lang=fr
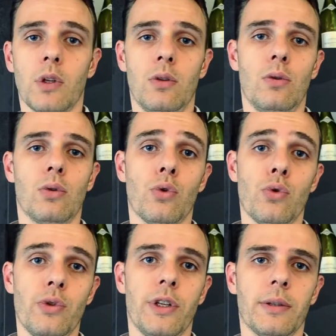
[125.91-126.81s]
le
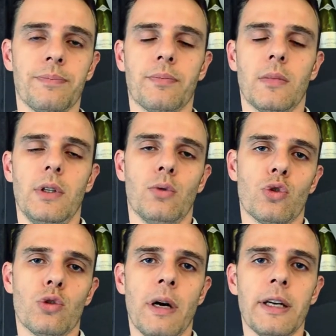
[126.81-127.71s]
consultant To
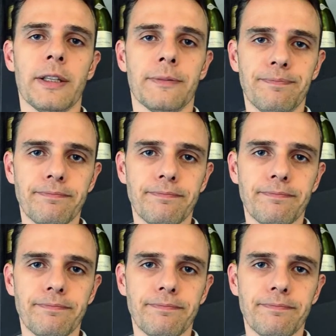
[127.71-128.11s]
The Mind